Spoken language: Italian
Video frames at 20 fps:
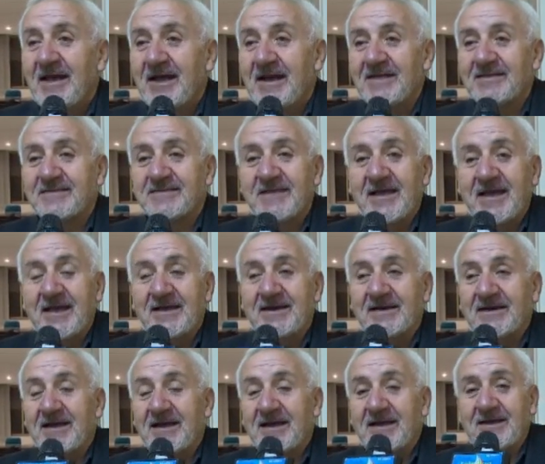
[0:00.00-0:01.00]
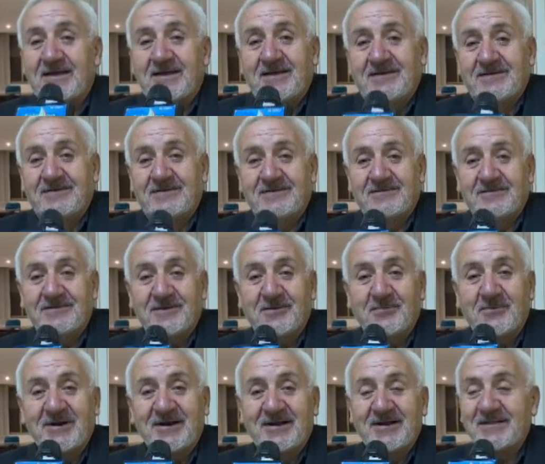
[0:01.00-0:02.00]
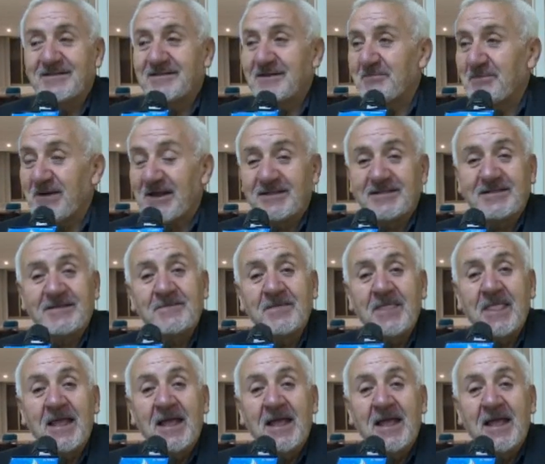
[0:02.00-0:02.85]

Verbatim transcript: a Serra o da qualche altra parte